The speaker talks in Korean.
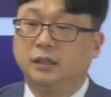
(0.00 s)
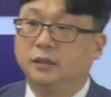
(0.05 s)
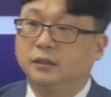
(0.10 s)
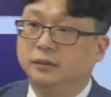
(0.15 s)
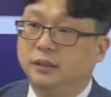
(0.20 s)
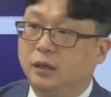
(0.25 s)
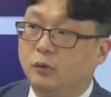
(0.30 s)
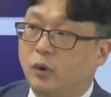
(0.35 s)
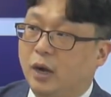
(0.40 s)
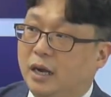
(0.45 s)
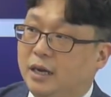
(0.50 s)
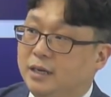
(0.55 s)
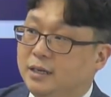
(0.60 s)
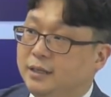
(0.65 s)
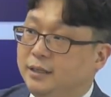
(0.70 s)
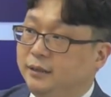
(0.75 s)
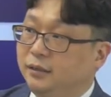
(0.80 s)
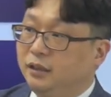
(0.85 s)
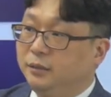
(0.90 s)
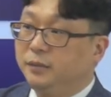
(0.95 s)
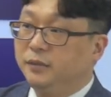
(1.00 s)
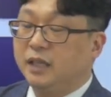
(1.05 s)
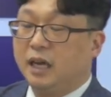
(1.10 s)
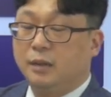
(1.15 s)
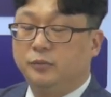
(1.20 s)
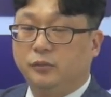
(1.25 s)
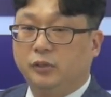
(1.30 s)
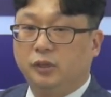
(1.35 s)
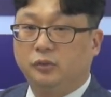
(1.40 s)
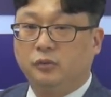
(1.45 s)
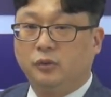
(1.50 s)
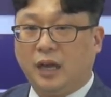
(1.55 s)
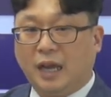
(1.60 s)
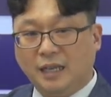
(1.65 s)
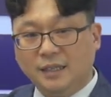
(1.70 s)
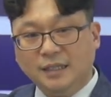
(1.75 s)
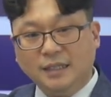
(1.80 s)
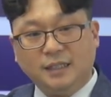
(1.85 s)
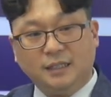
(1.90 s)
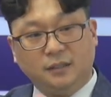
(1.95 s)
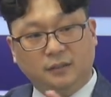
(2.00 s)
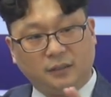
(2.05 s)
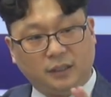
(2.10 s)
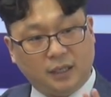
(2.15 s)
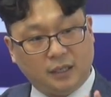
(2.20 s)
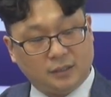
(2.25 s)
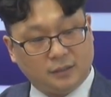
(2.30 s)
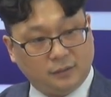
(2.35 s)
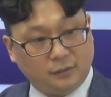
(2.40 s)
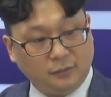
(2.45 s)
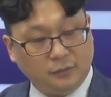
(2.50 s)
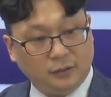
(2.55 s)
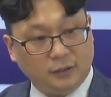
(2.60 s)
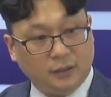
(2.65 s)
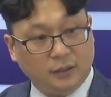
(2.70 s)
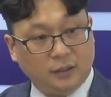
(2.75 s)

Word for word: 근데 관리업은 아무래도 한 지역에서